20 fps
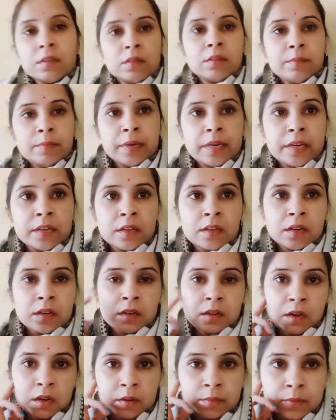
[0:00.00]
मेडिकल
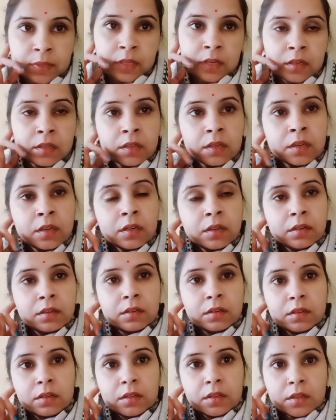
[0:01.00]
कान में दर्द है ना
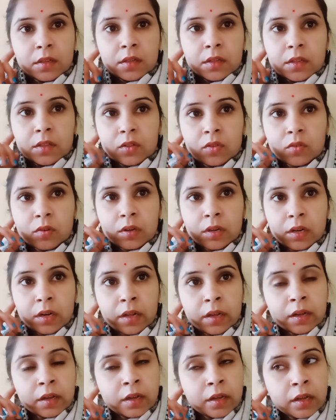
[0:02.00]
तो ले
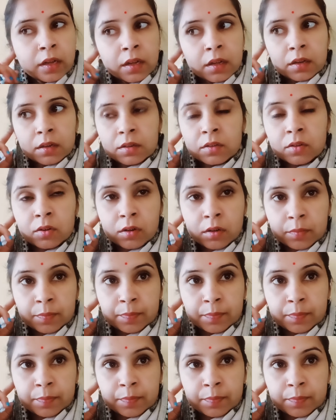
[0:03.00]
लेंगे ड्रॉप